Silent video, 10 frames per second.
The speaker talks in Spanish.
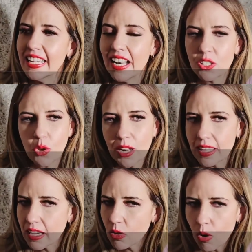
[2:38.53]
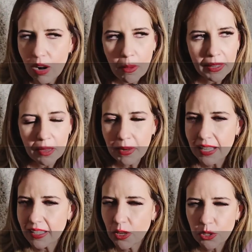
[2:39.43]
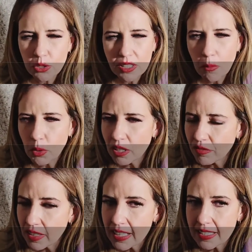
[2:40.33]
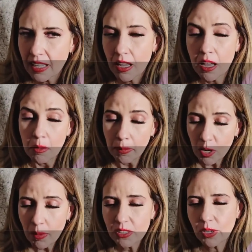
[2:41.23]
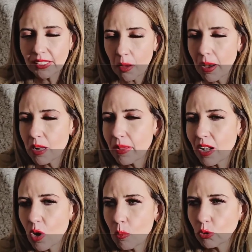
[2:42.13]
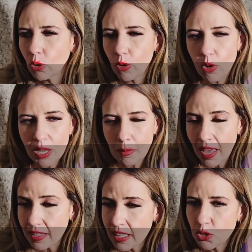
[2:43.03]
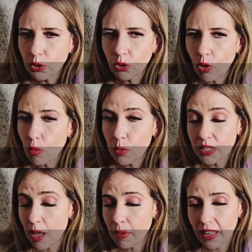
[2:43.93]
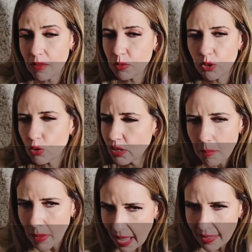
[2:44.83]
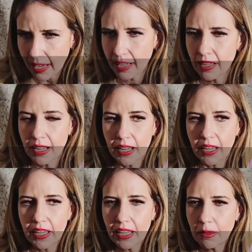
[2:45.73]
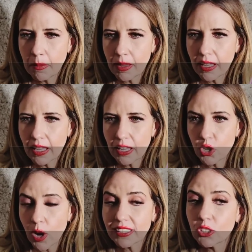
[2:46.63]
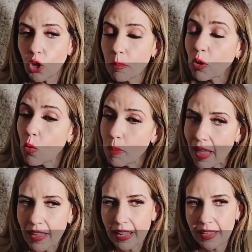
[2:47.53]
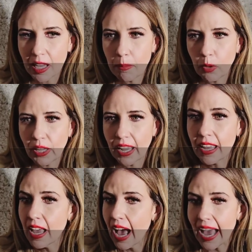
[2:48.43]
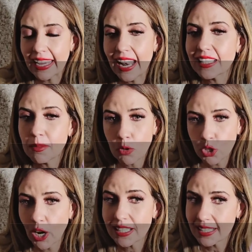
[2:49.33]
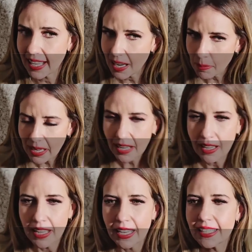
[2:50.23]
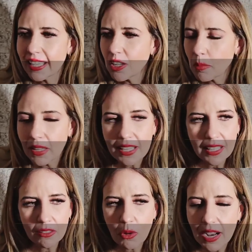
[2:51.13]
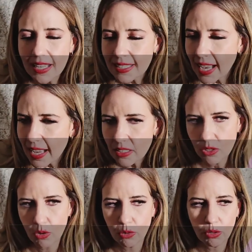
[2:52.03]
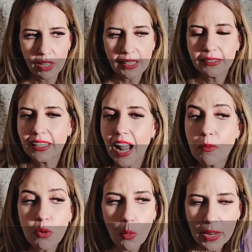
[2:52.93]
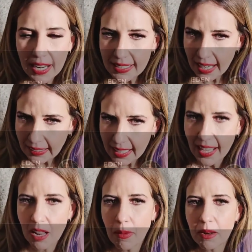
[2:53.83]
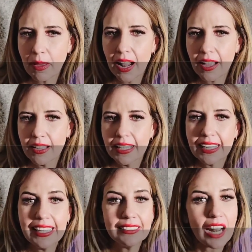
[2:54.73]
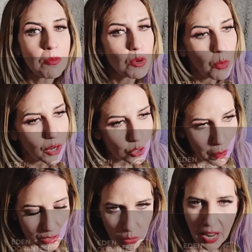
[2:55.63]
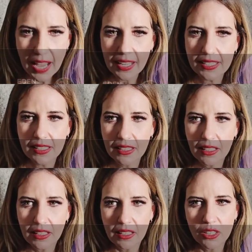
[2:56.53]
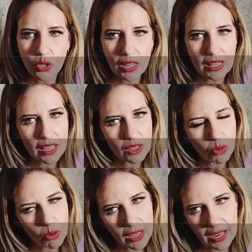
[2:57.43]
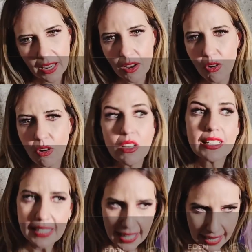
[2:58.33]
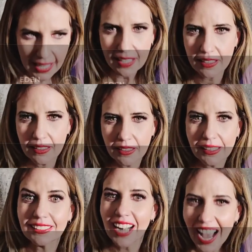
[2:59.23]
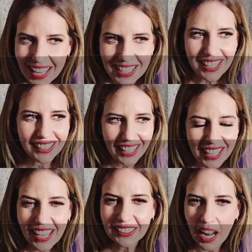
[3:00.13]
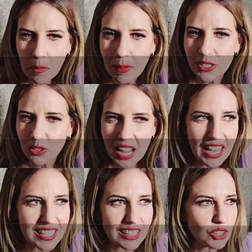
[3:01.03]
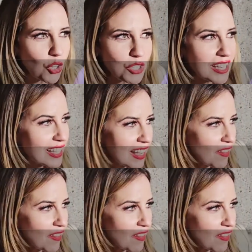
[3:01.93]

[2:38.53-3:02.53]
y en eso yo le dije, no, la verdad, mira, Sergio, eso está muy difícil. Bueno, más ahorita Bárbara, como todo lo que me ha dicho y todo, pues la verdad, pues no está padre. Y, y yo hasta estoy preocupada, le dije, porque aquí las emociones están a mil. Y Sergio me dice, no hagas caso, trae muy buena estrategia la Bárbara y trae muy buenos personajes. Yo le dije, no creo. Sí, trae estrategia y trae personajes. Entonces,